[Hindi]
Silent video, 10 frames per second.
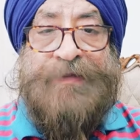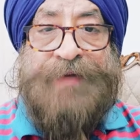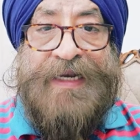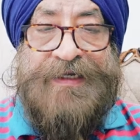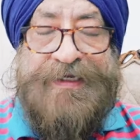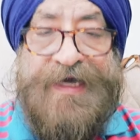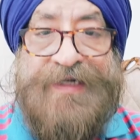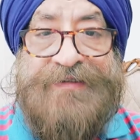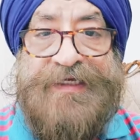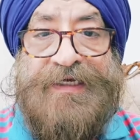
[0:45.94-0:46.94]
पहले कह
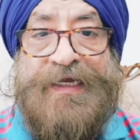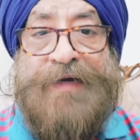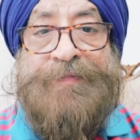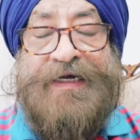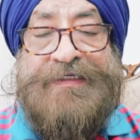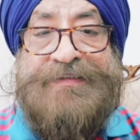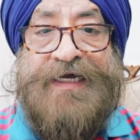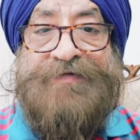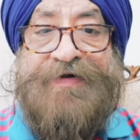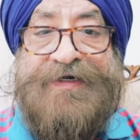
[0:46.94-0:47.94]
रहे थे
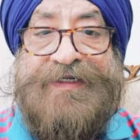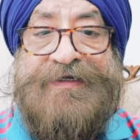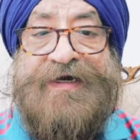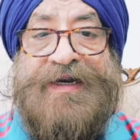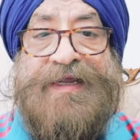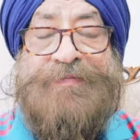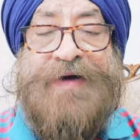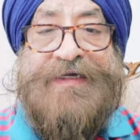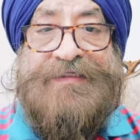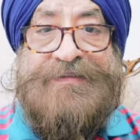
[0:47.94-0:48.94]
पाकिस्तान फंडिंग कर रहा है
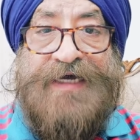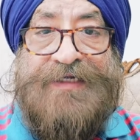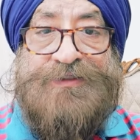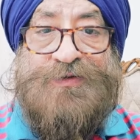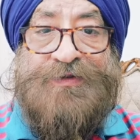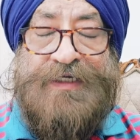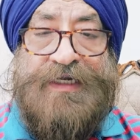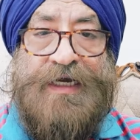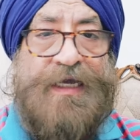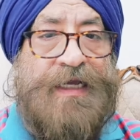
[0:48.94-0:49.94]
पाकिस्तान इसको दे
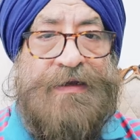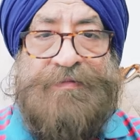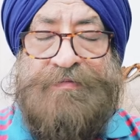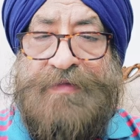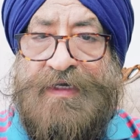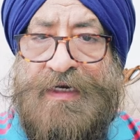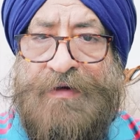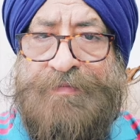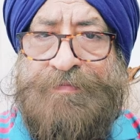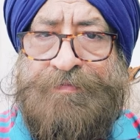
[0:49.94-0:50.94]
रहा है
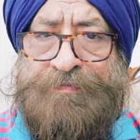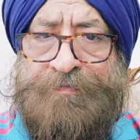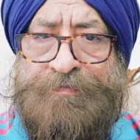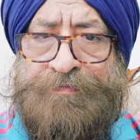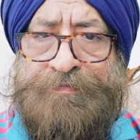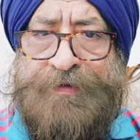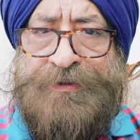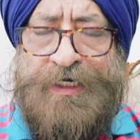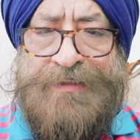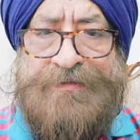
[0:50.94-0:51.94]
मेरा
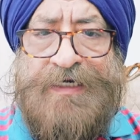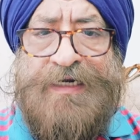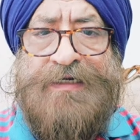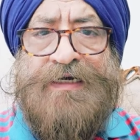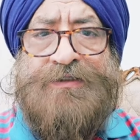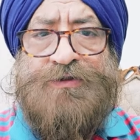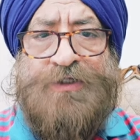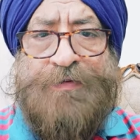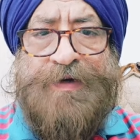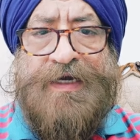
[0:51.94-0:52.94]
पचास साल का
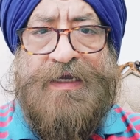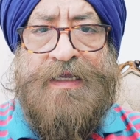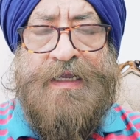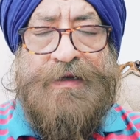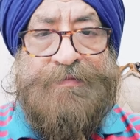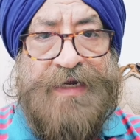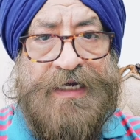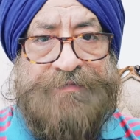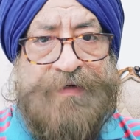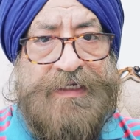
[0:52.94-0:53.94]
तजर्बा है मैं
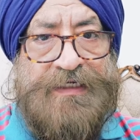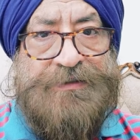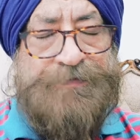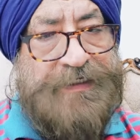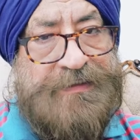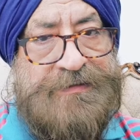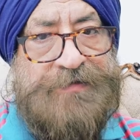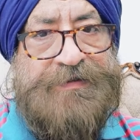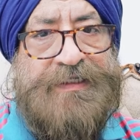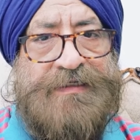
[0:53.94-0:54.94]
अपने एक्सपीरियंस
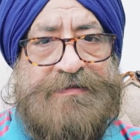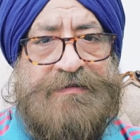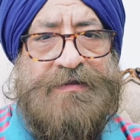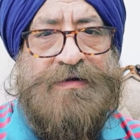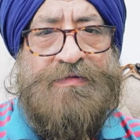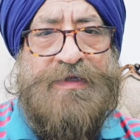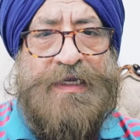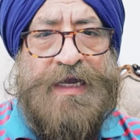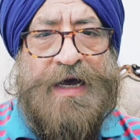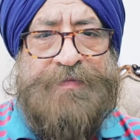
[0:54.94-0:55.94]
से बता सकता
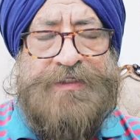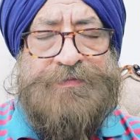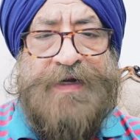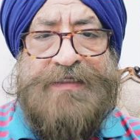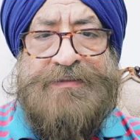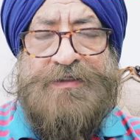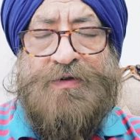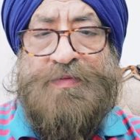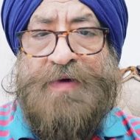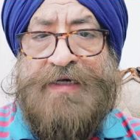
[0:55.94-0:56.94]
हूँ अमृतपाल सिंह
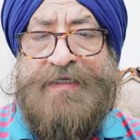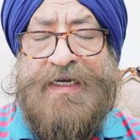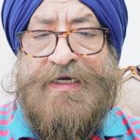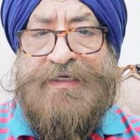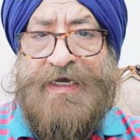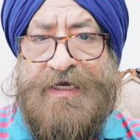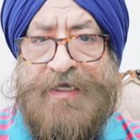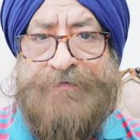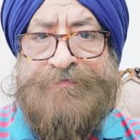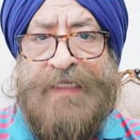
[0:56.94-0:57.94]
को मार डाला गया
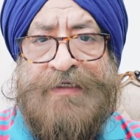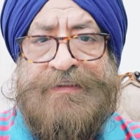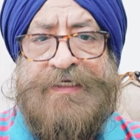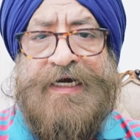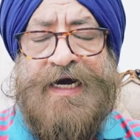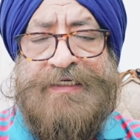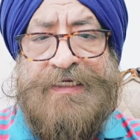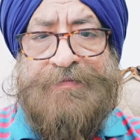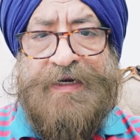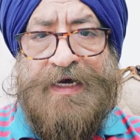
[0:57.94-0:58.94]
है ये
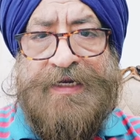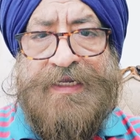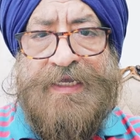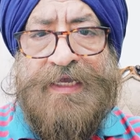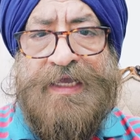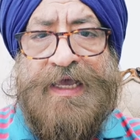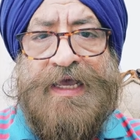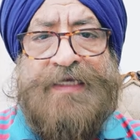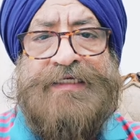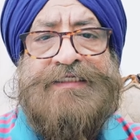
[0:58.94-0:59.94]
कहानियाँ बना रहे
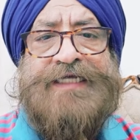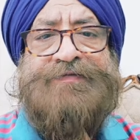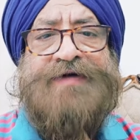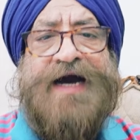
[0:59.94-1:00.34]
हैं ये सिर्फ